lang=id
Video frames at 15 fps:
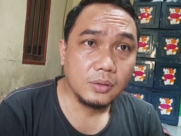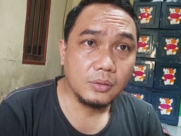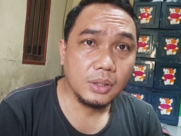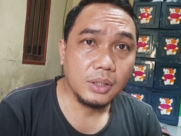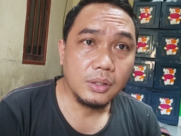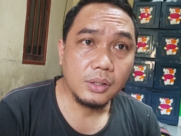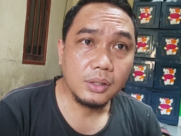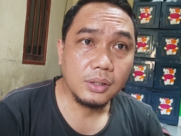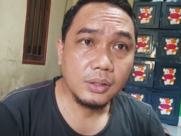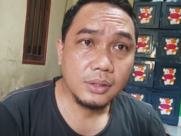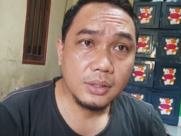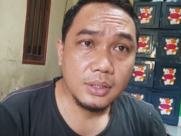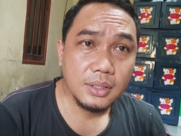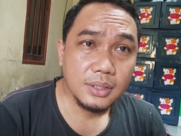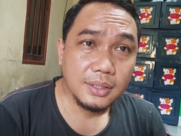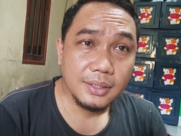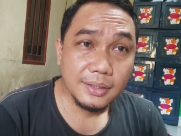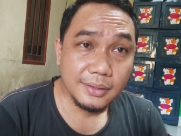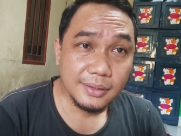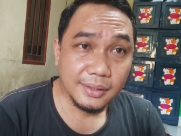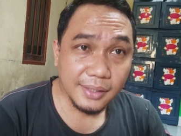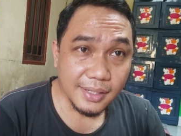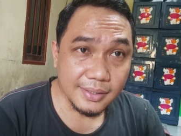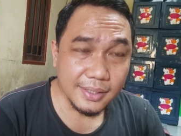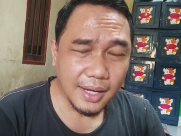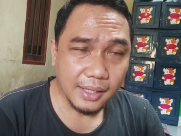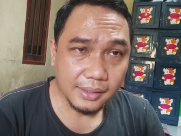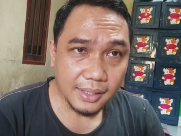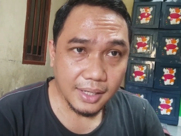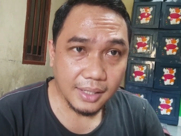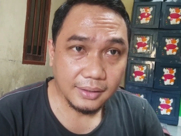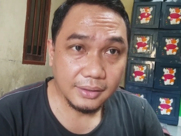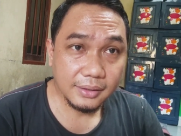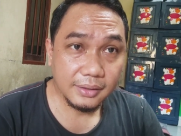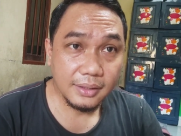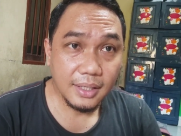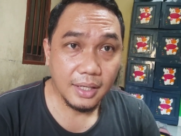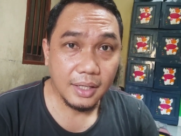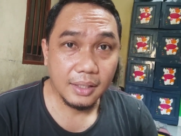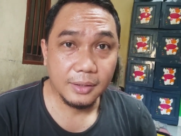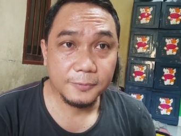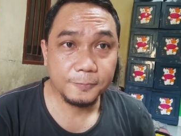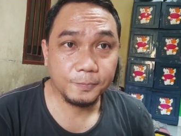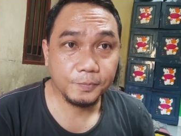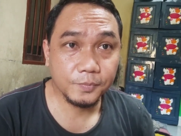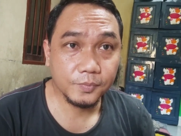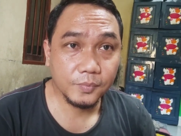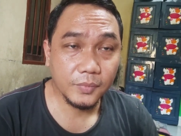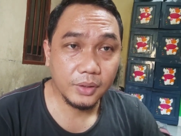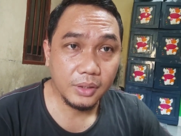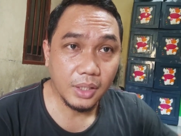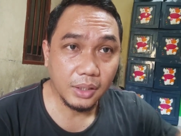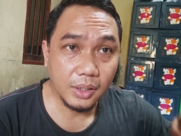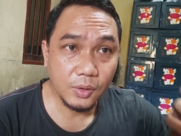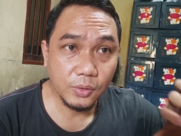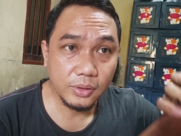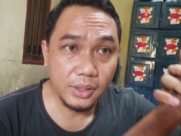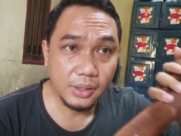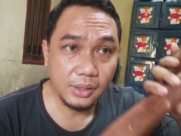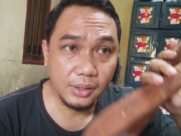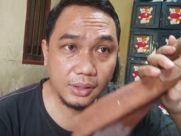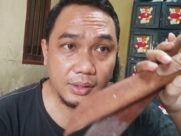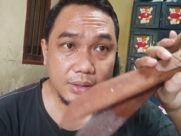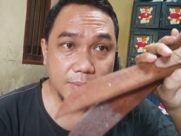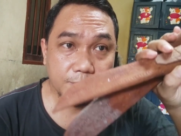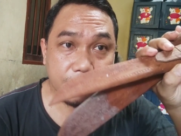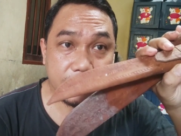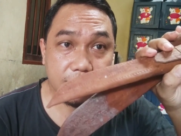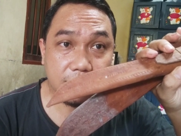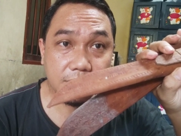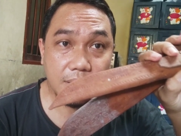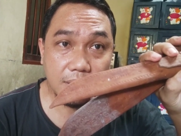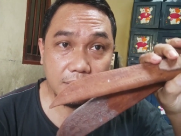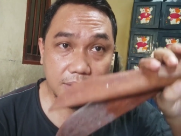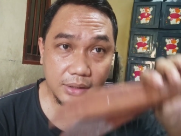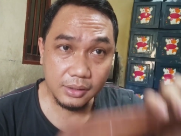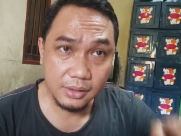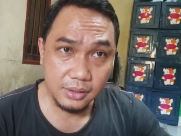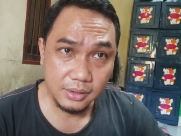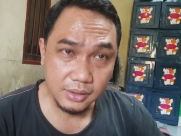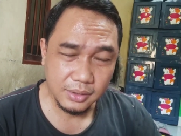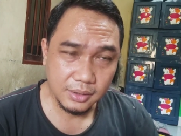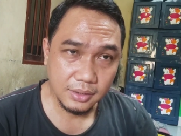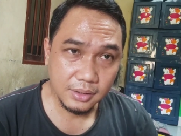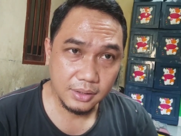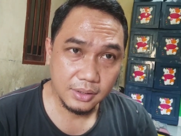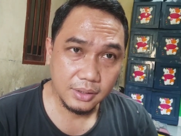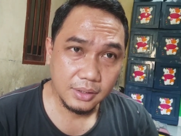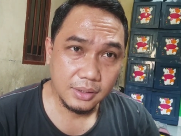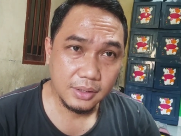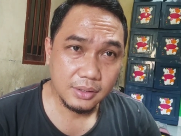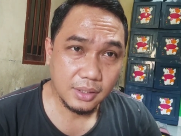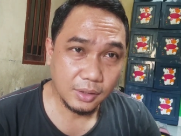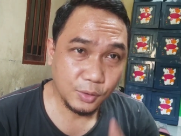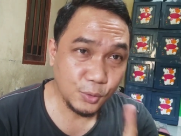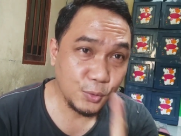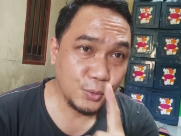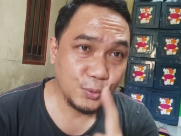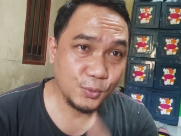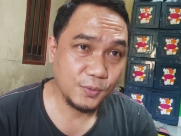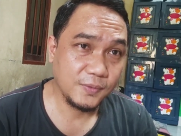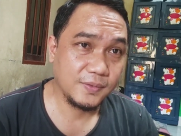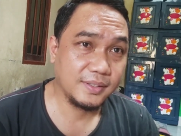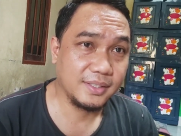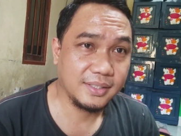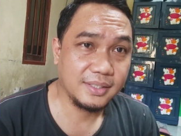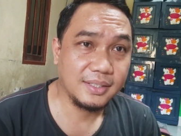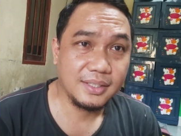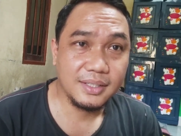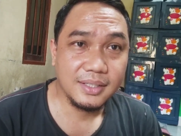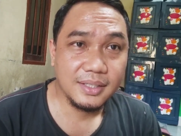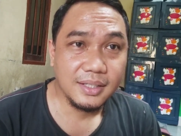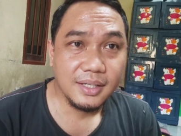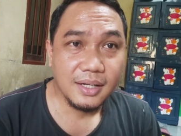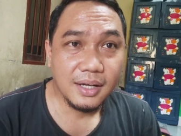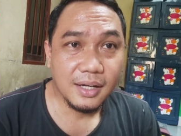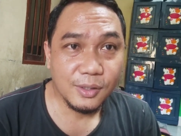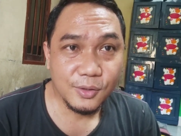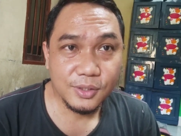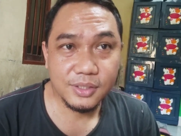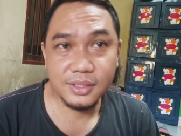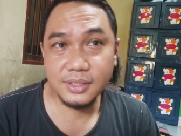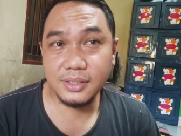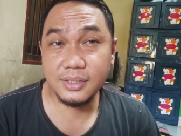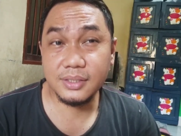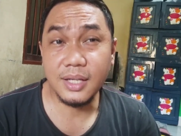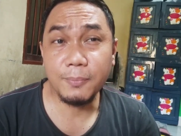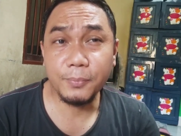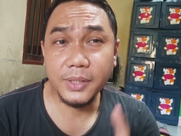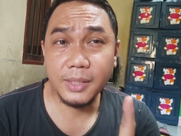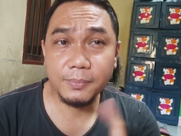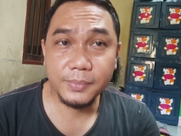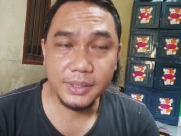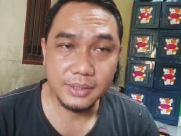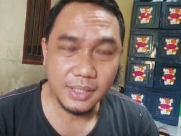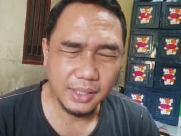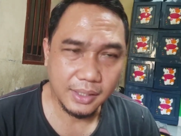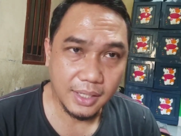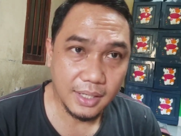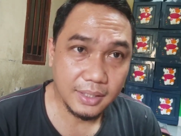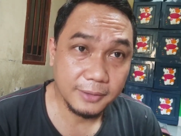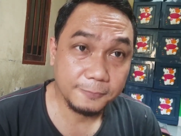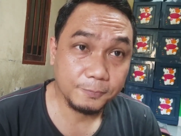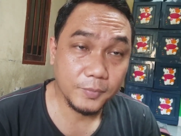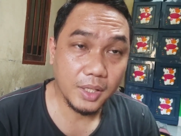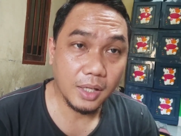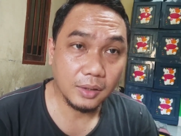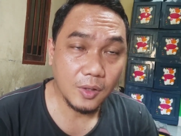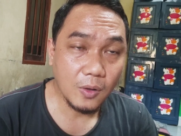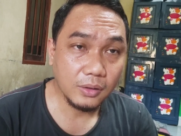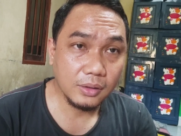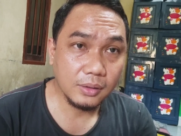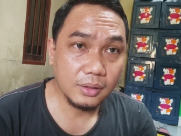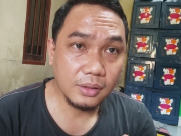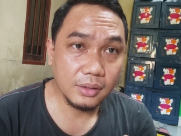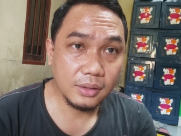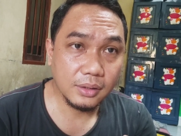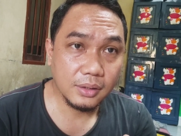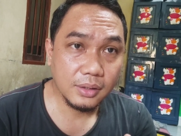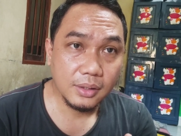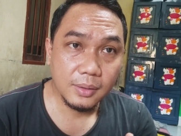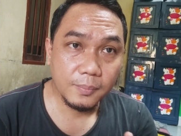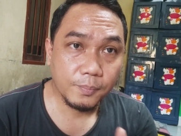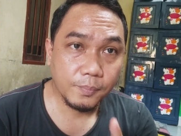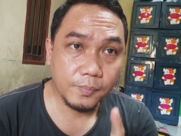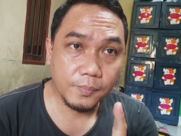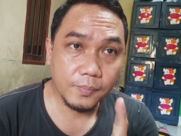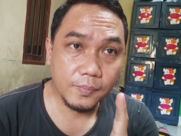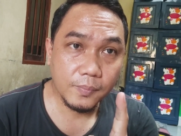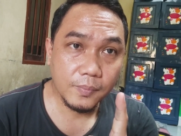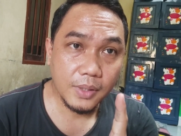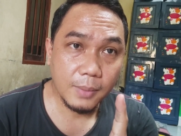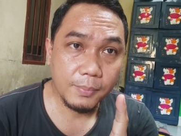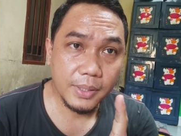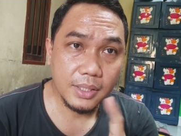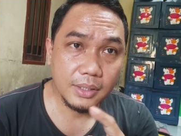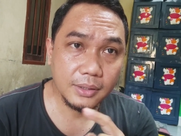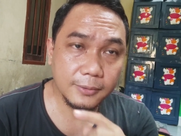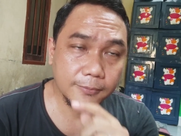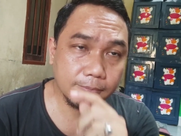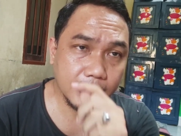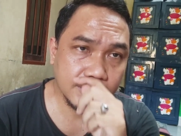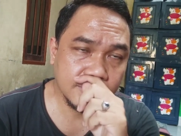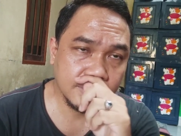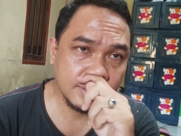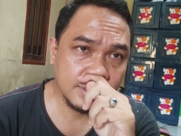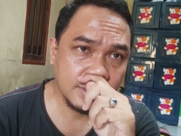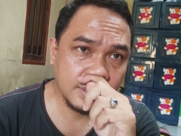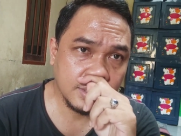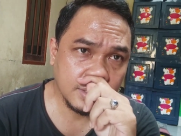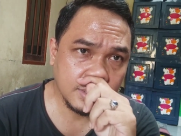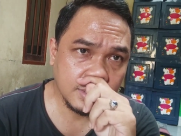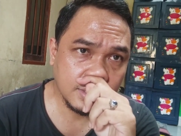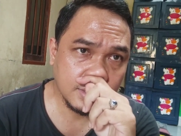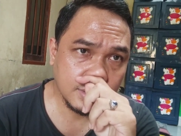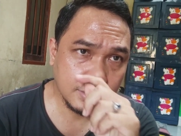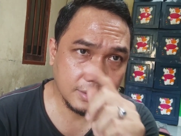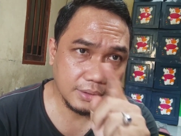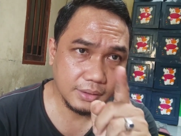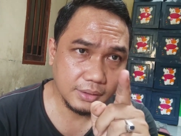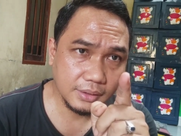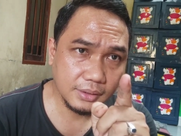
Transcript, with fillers: oke lor dengan syarat ya yang ikut ini peserta ini satu harus subscribe ke saya atau apa maksudnya uh,